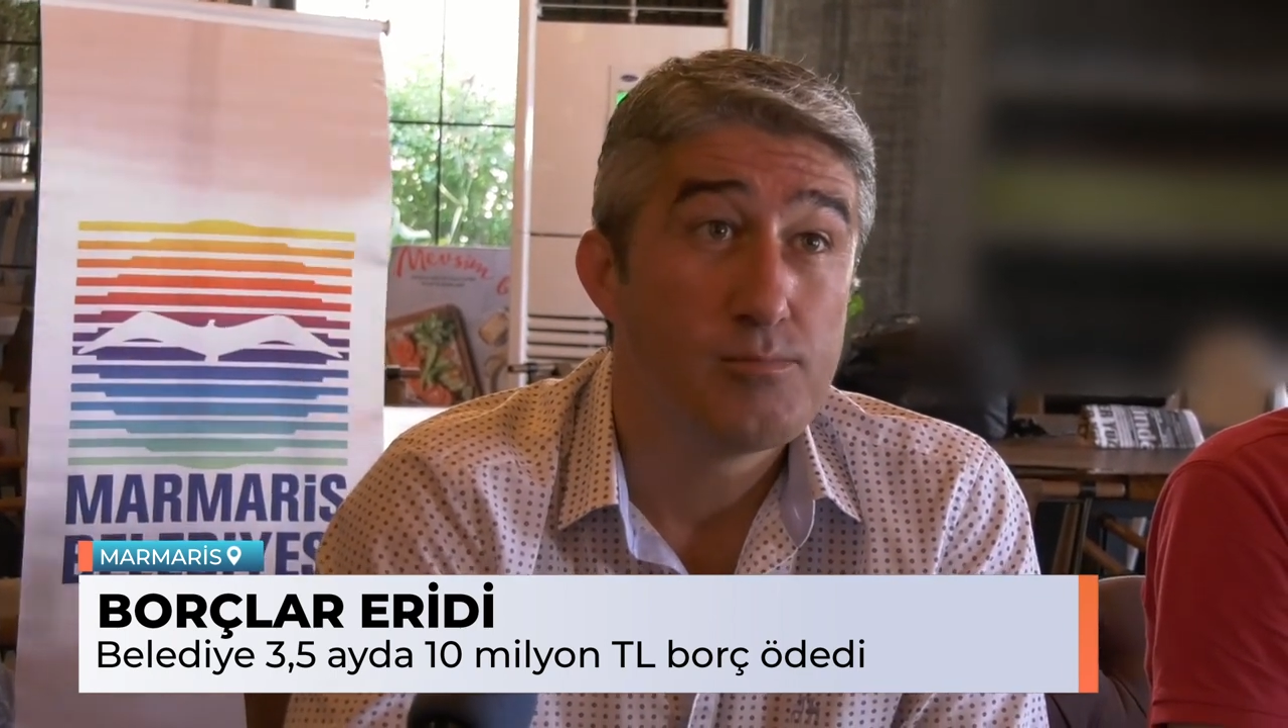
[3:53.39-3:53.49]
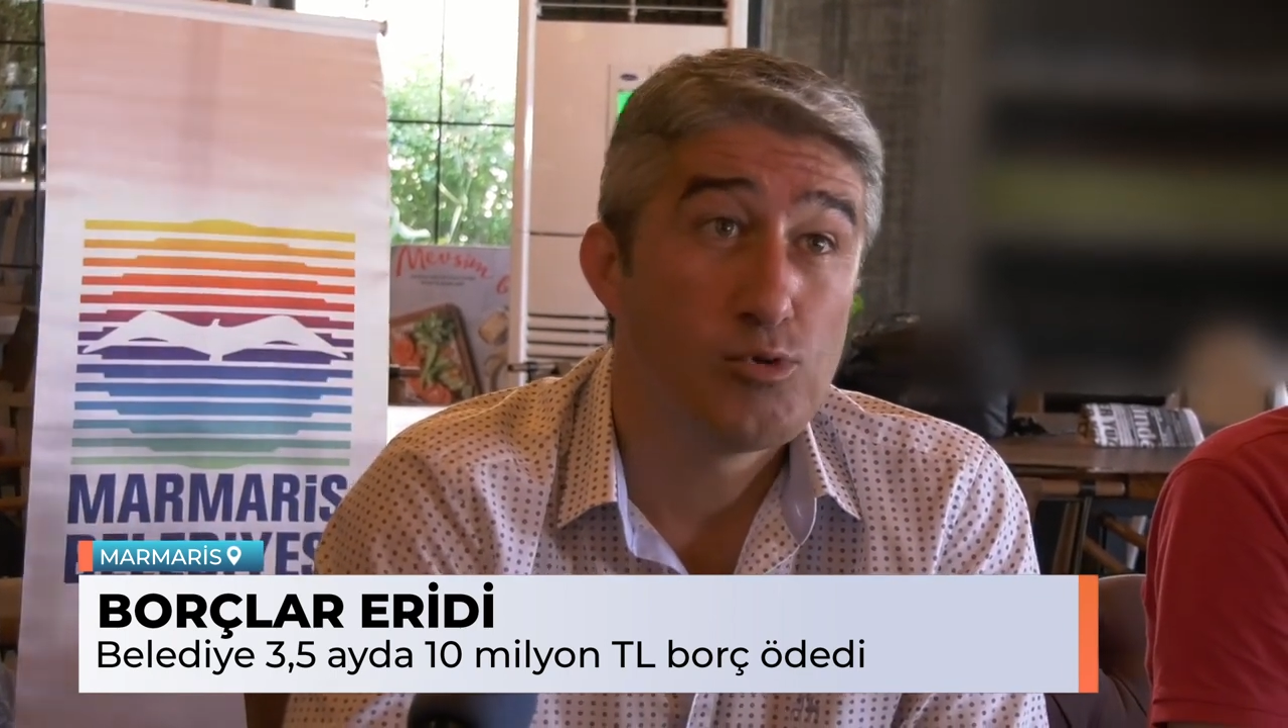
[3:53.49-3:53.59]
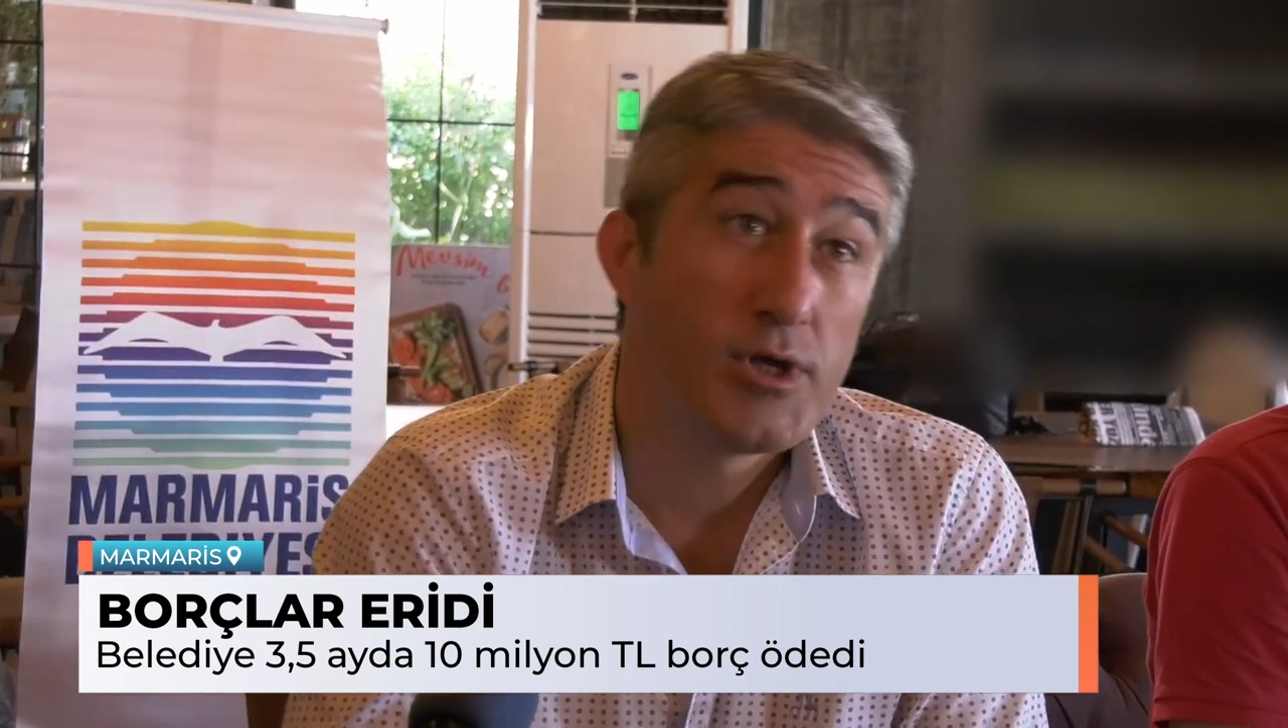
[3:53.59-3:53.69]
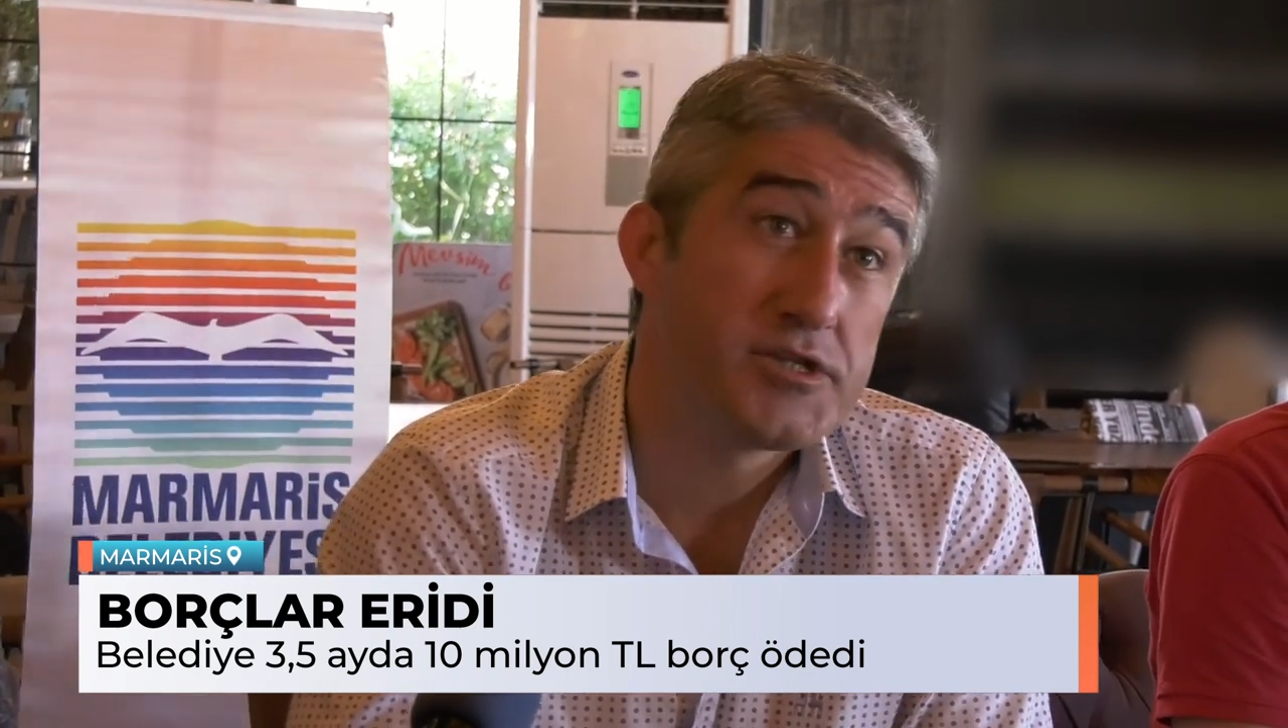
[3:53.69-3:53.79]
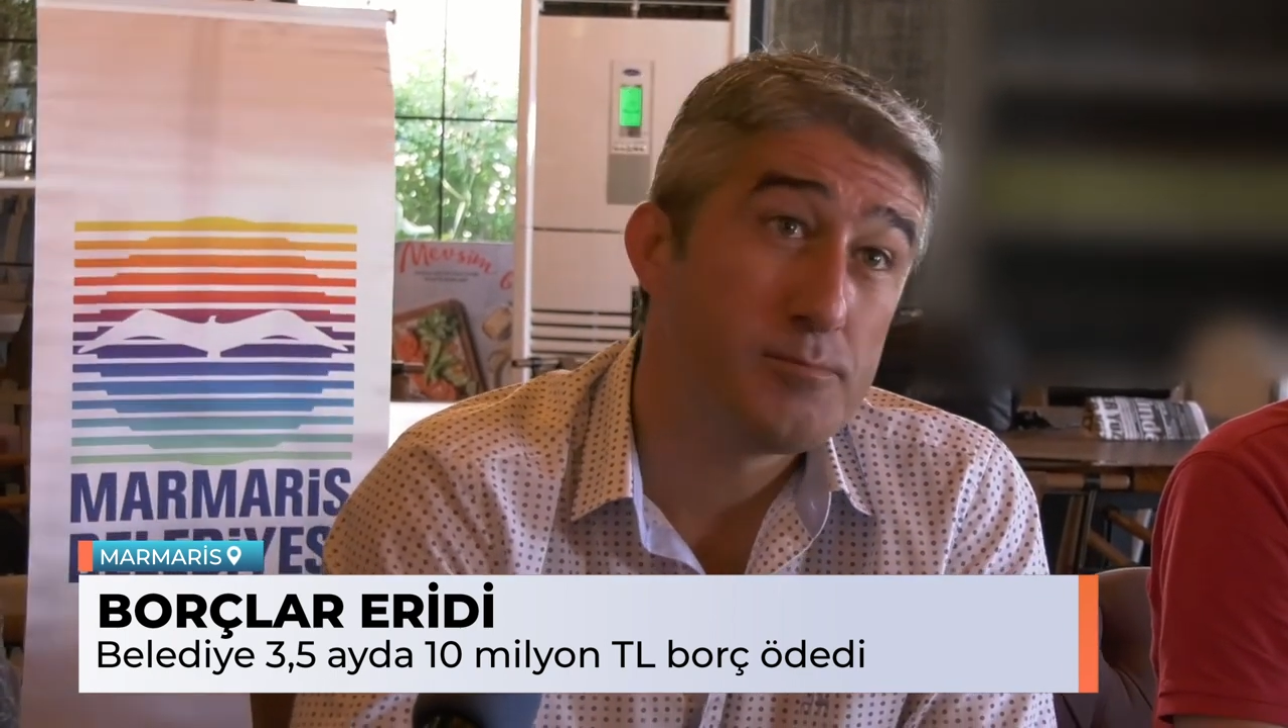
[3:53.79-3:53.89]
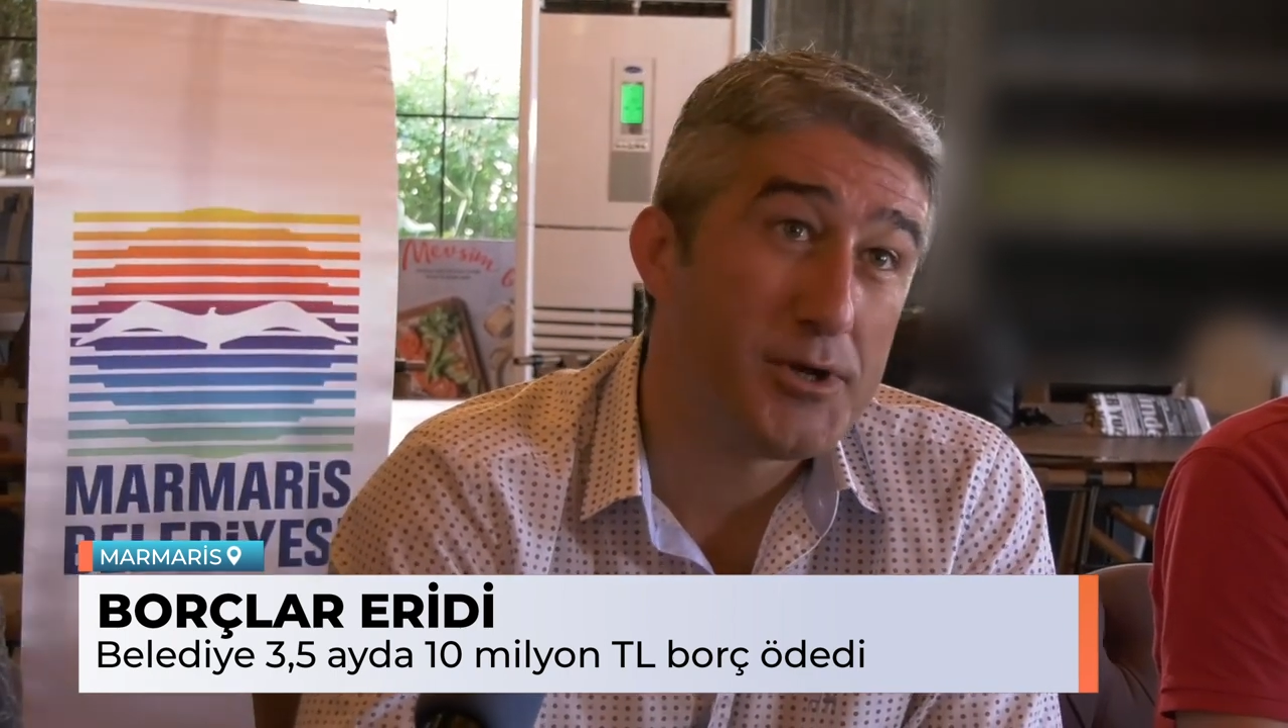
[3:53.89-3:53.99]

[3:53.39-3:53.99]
Bu nasıl